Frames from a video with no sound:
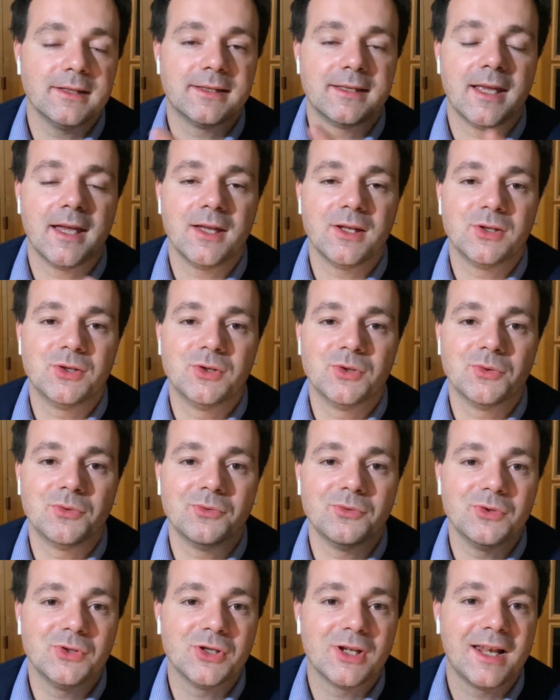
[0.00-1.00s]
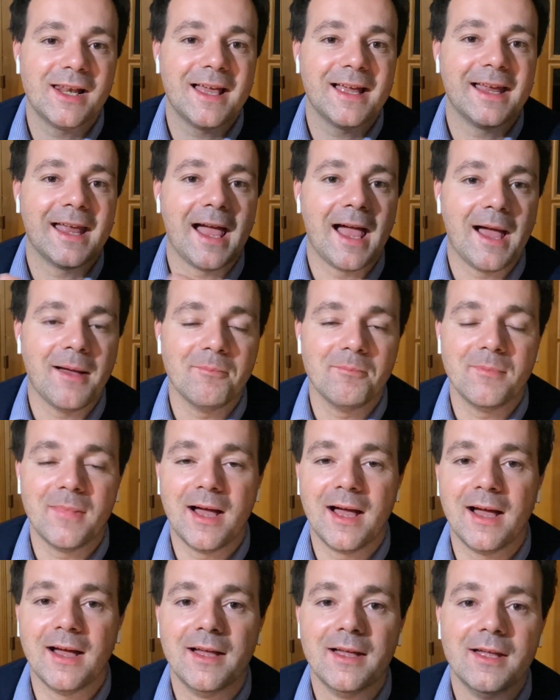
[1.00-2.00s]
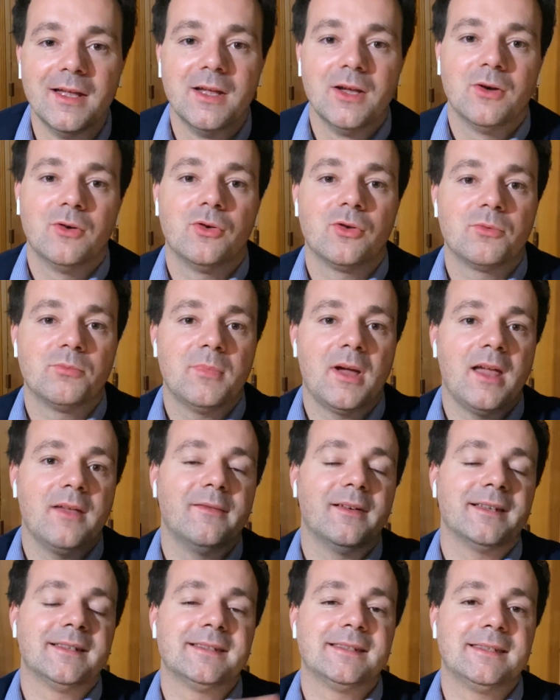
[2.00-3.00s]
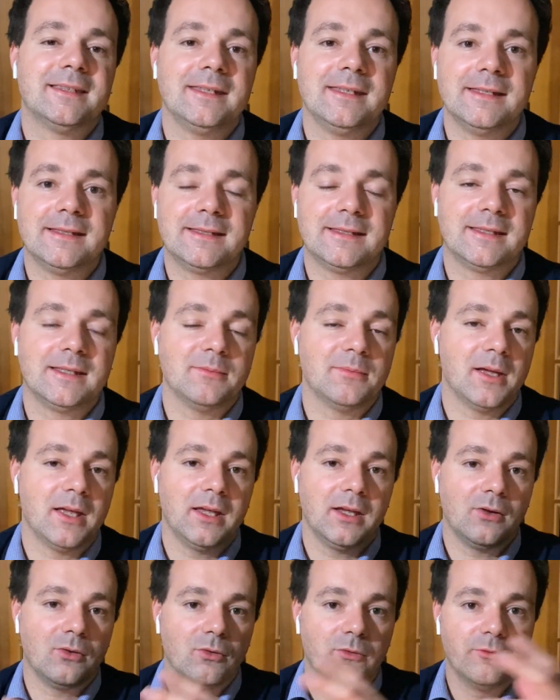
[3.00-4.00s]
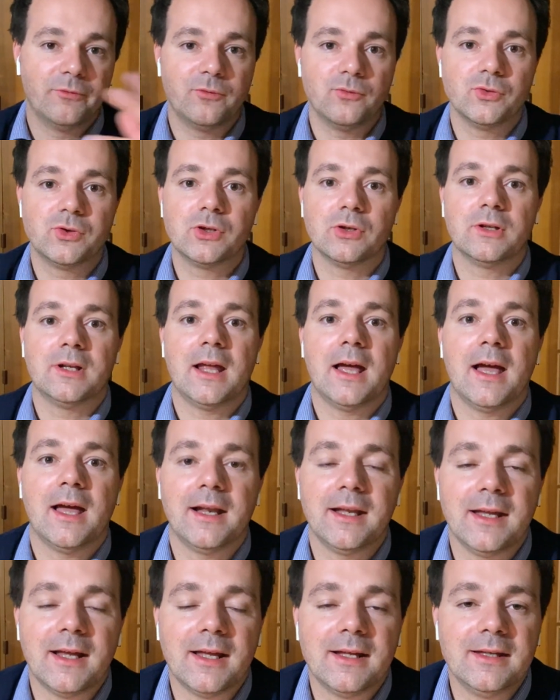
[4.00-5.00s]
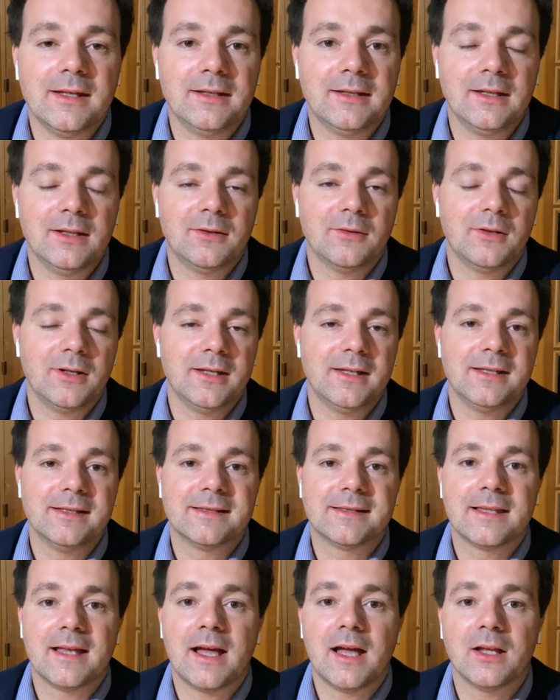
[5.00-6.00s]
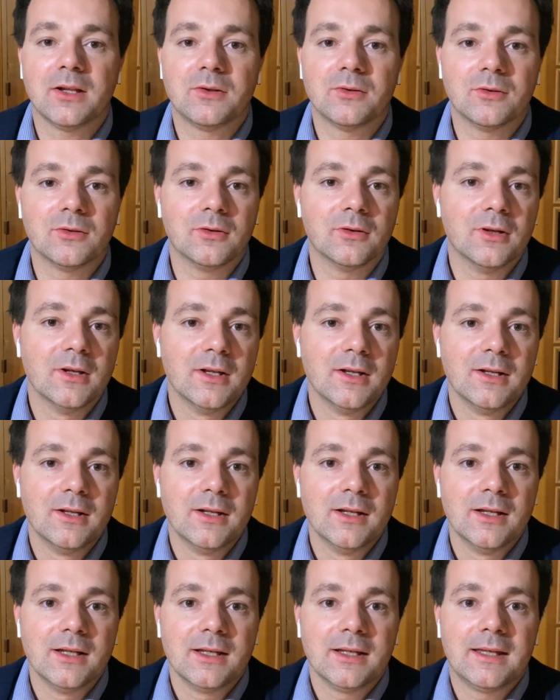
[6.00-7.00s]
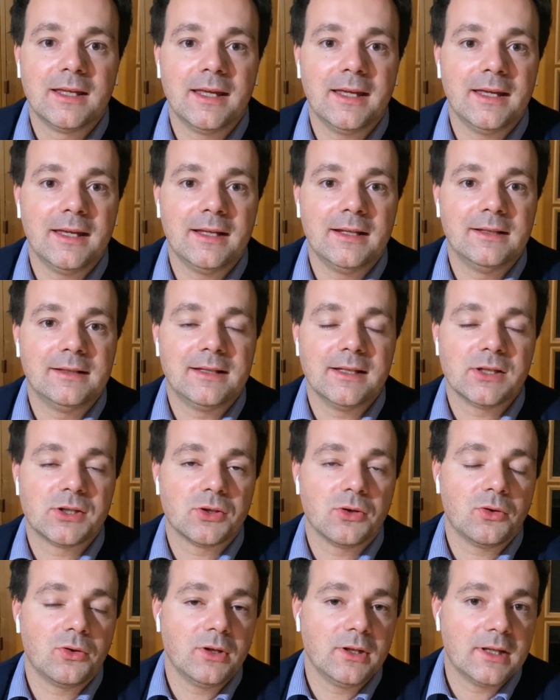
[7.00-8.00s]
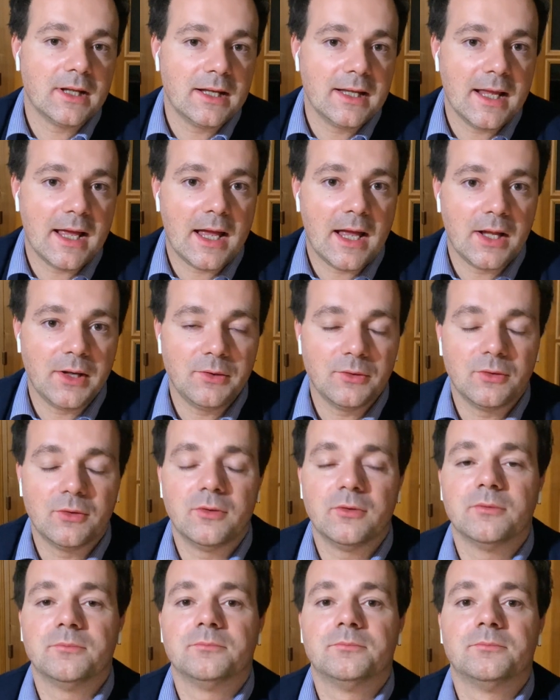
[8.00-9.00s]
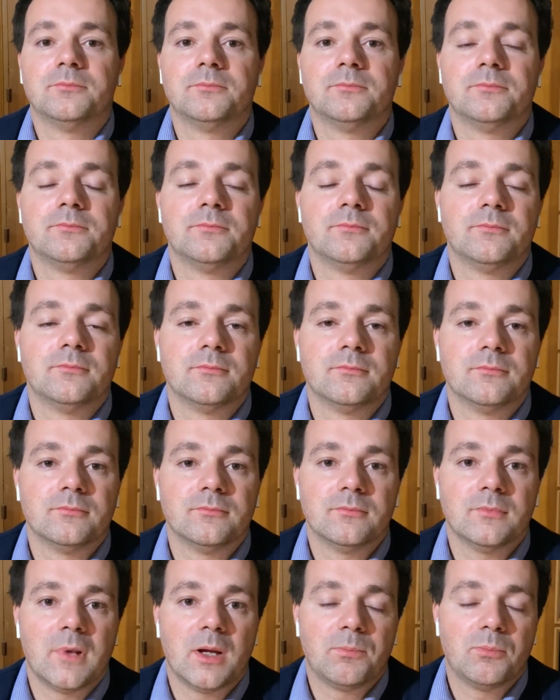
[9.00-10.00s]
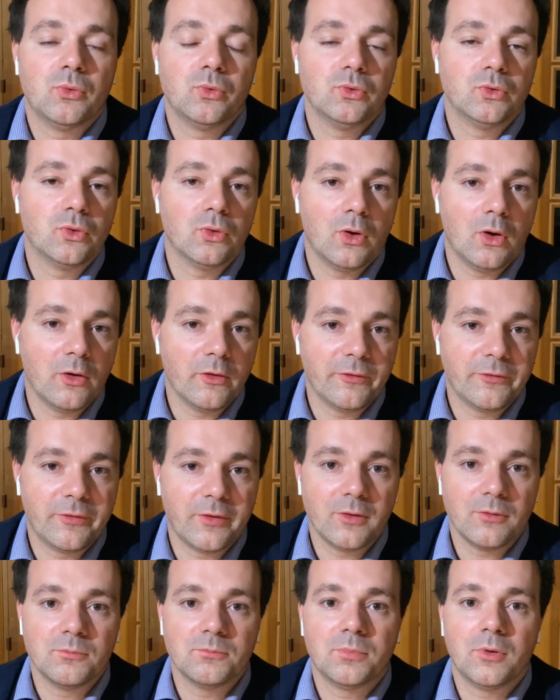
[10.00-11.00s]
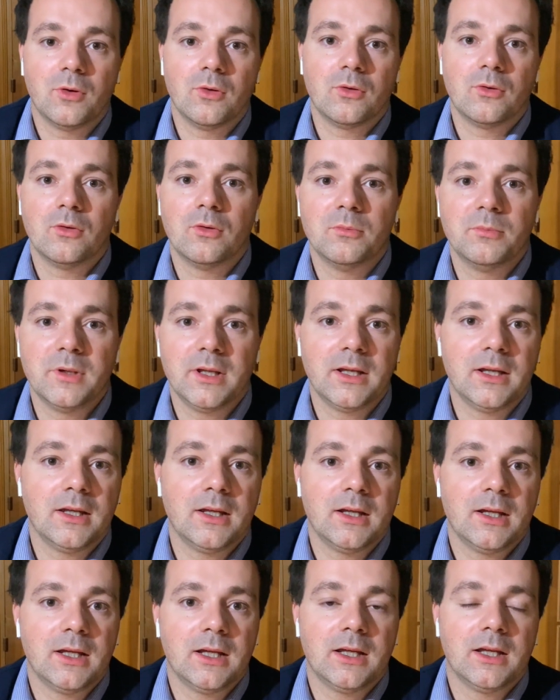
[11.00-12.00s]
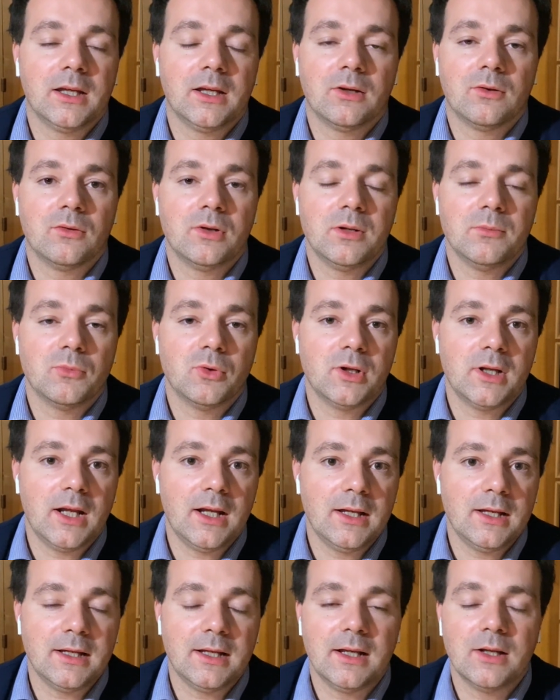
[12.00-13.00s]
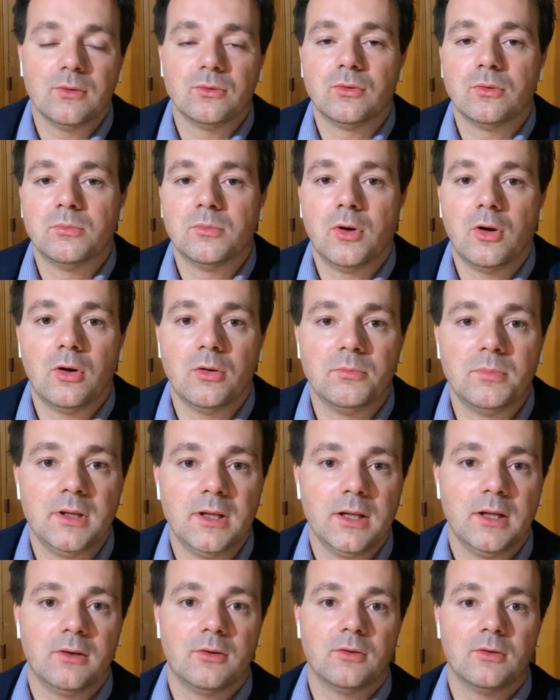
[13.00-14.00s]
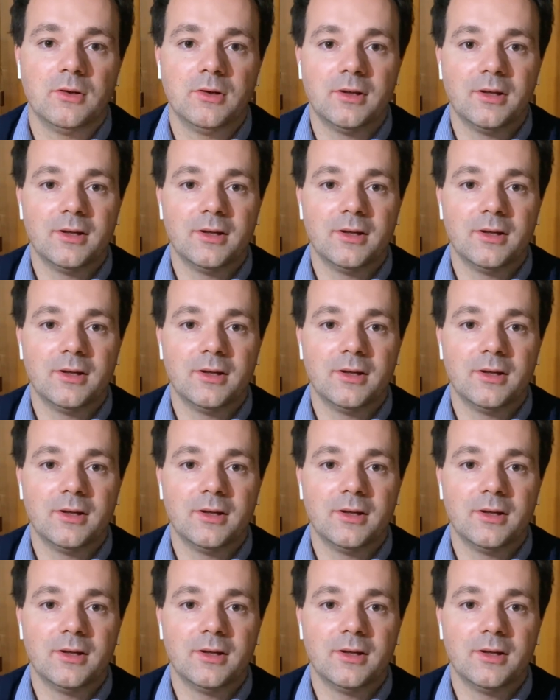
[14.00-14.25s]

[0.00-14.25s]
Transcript: si aggiunge alla gamma ormai vastissima e confusionaria di titoli di Stato che il tesoro italiano mh, mm, appunto offre un po' come con i modelli delle automobili con